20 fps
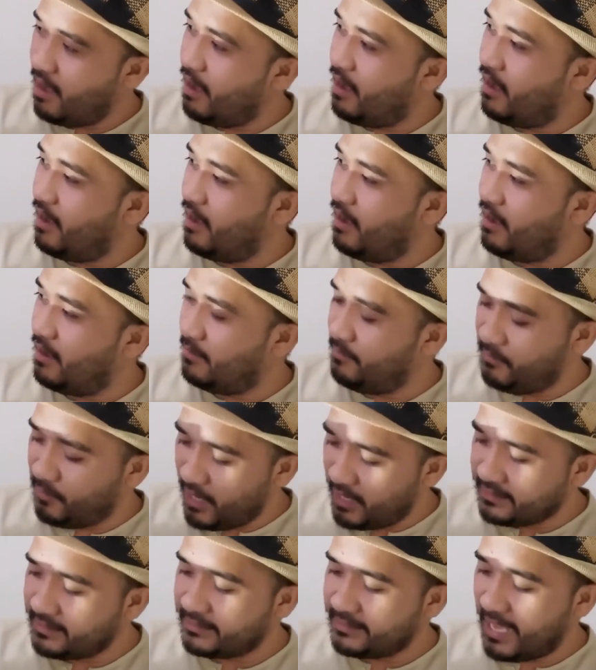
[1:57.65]
uh,
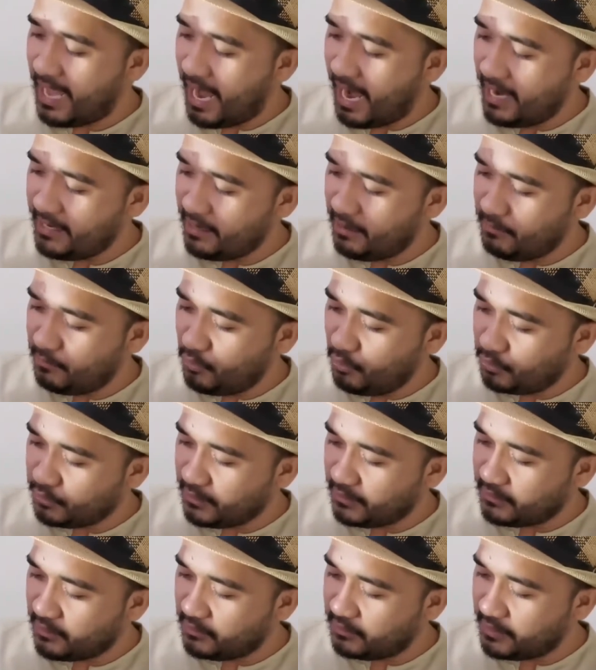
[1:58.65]
mula sa Tahanan
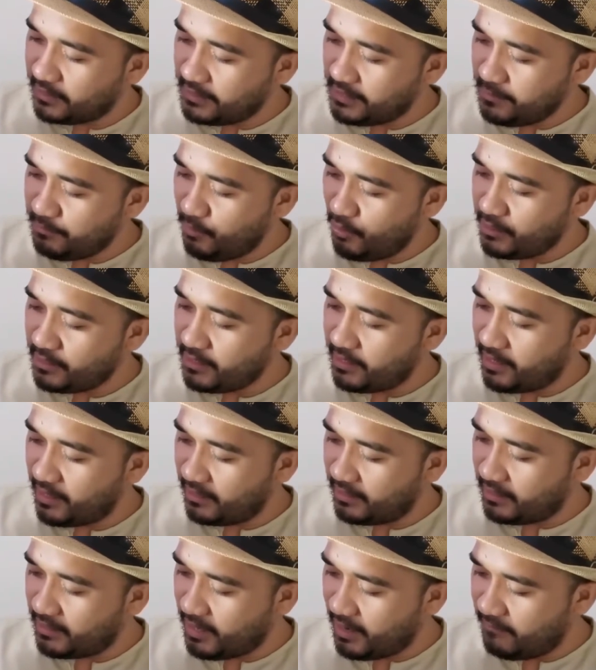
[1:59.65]
Books. Ito ay tinipon ni
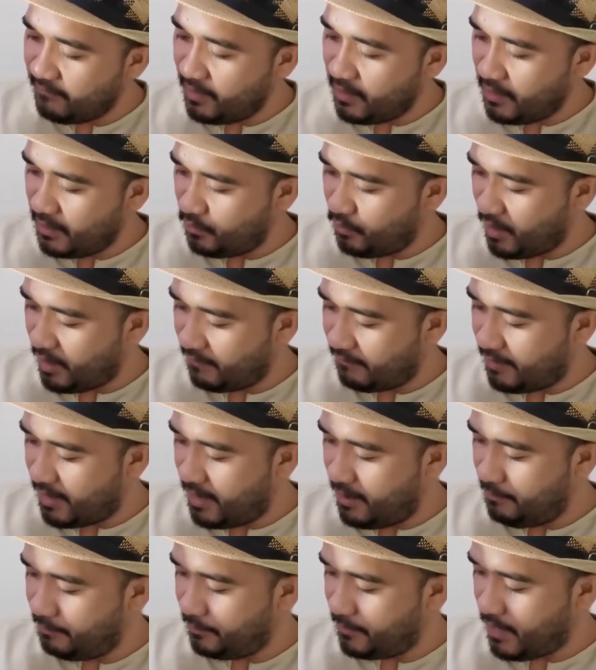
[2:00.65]
Rene
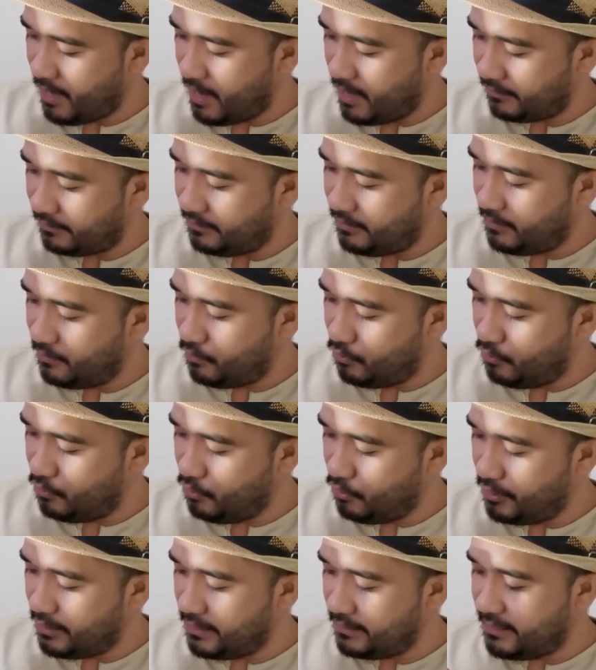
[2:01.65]
Villanueva at
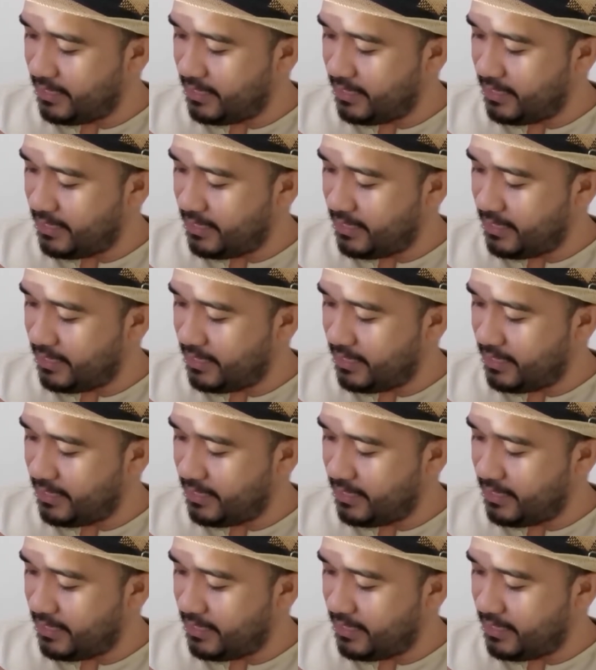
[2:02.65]
dibuho